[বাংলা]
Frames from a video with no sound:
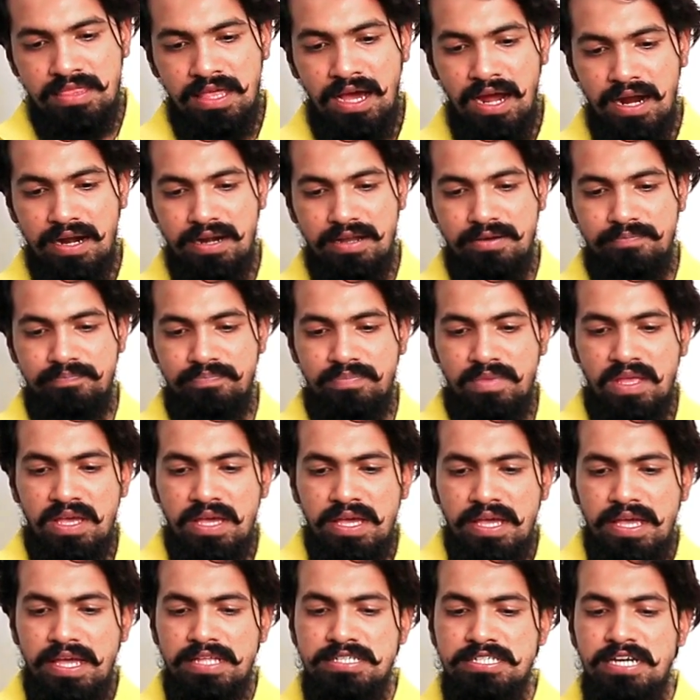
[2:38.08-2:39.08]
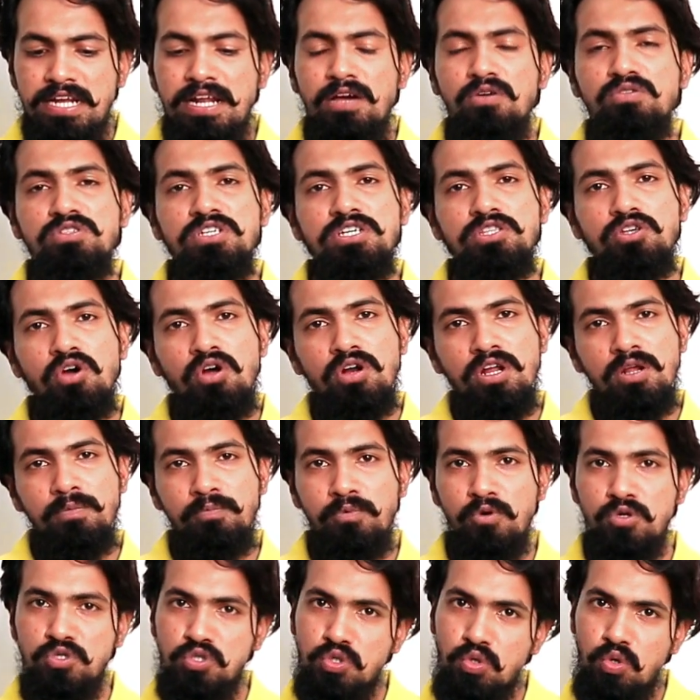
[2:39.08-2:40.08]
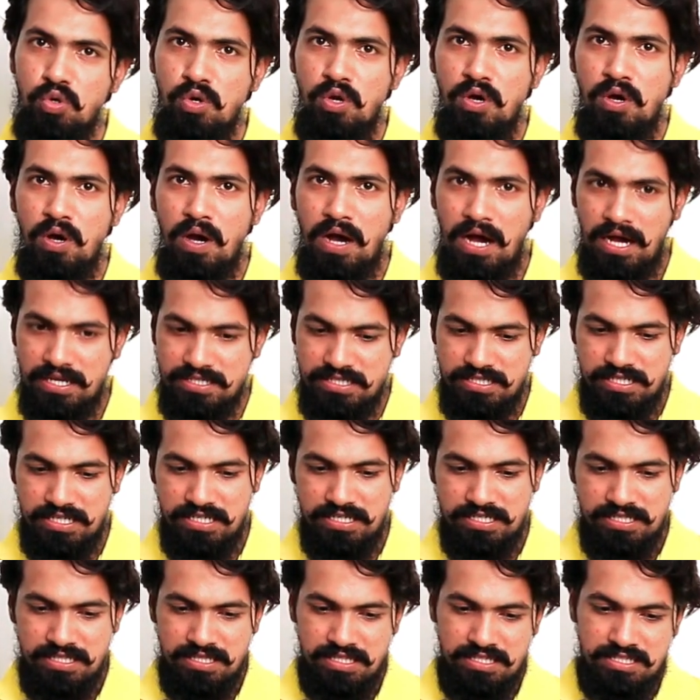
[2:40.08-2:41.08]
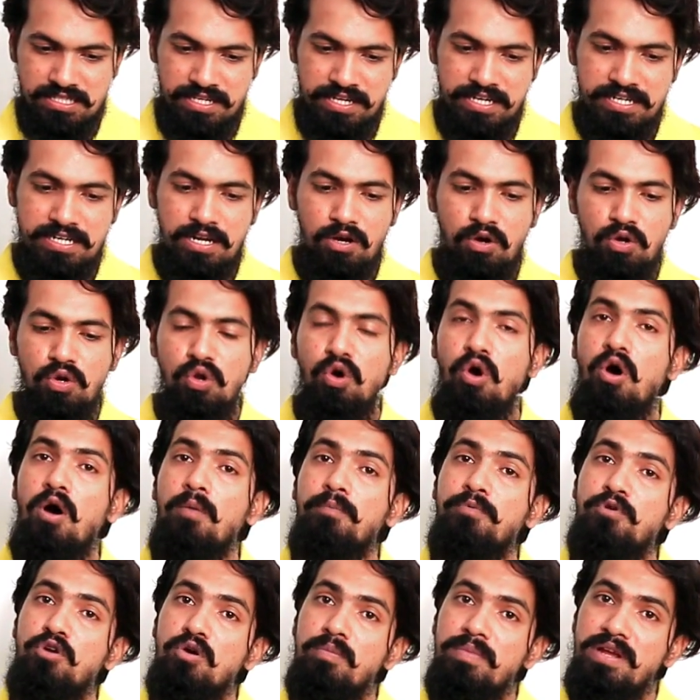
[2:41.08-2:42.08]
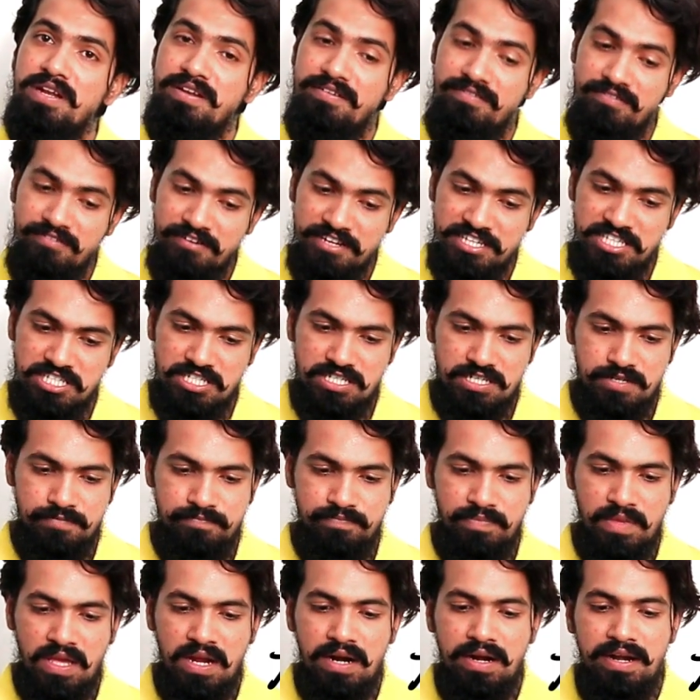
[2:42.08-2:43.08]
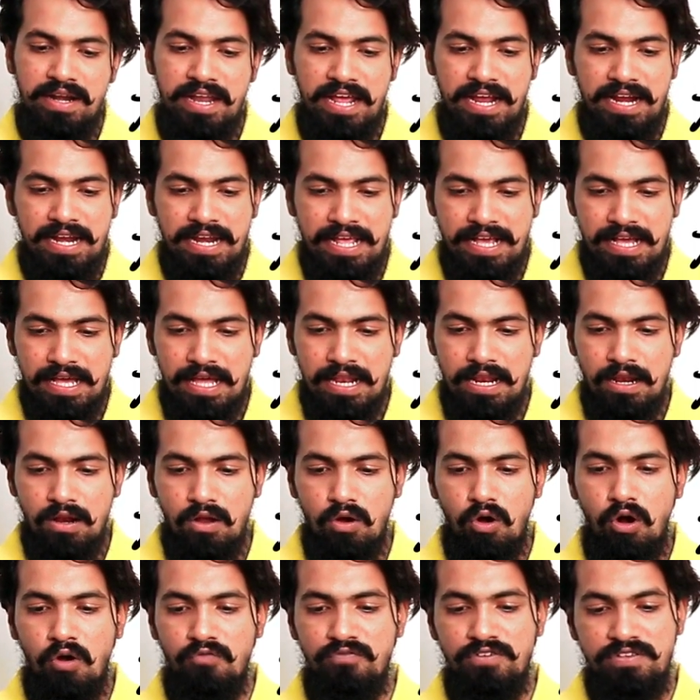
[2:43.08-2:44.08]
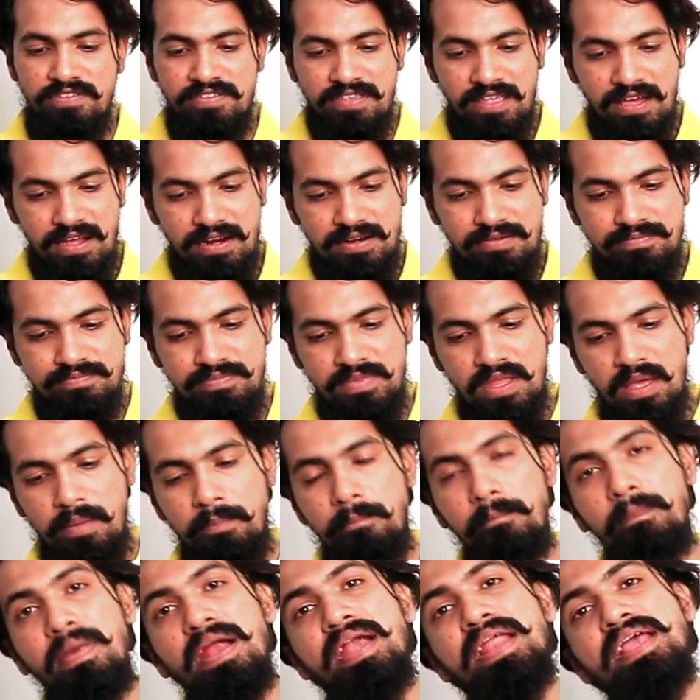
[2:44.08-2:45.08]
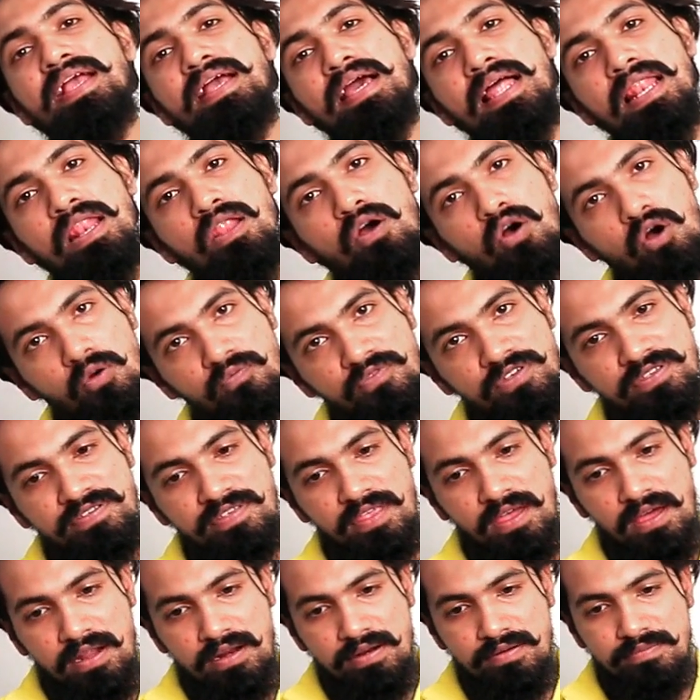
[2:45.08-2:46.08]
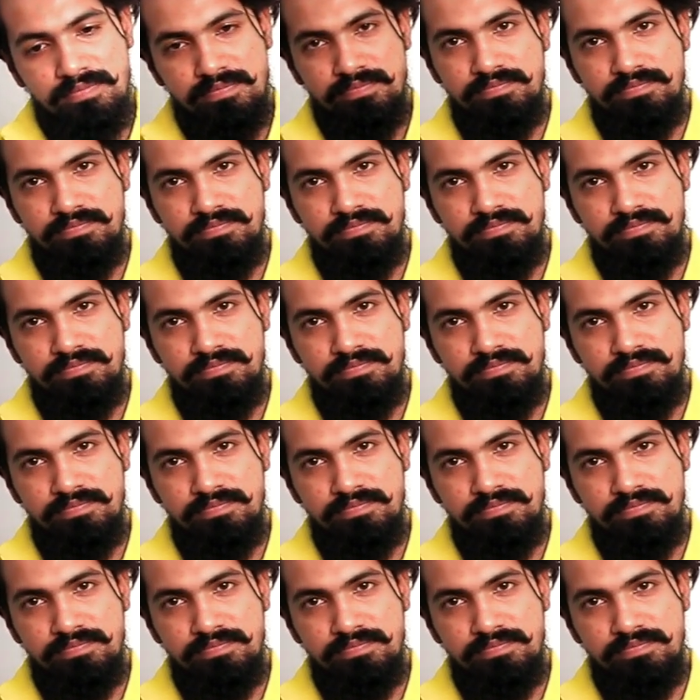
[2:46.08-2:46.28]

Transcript: থার্ড এছাড়াও যে ধরনের পোস্টগুলো আছে সেটা হলো অপটোমেট্রিস্ট টেকনিক্যাল অফিসার মেডিকেল অফিসার